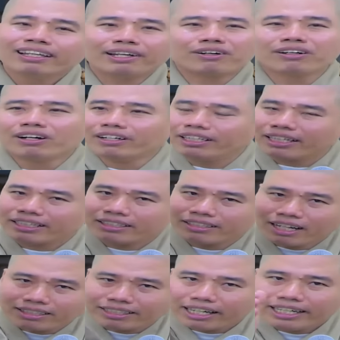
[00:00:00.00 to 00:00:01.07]
thì con người này
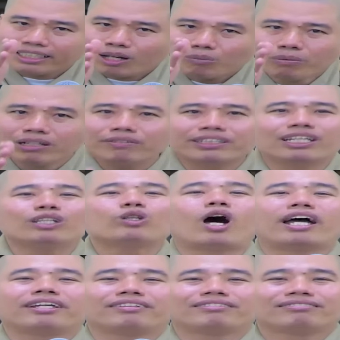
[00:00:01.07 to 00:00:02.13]
cực kỳ thông minh và trí
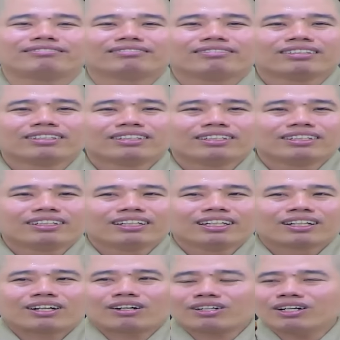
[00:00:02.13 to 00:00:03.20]
tuệ
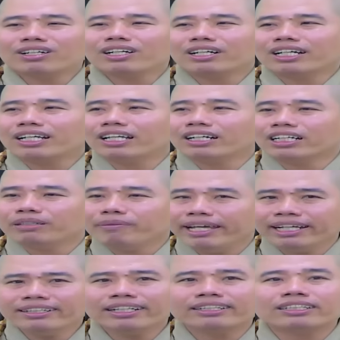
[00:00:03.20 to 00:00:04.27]
còn con người lười
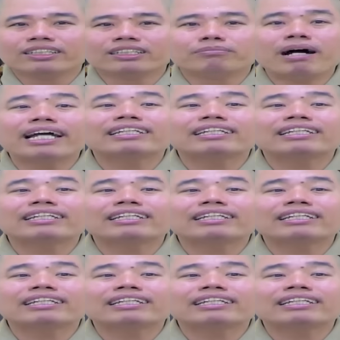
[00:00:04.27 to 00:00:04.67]
biếng thì thường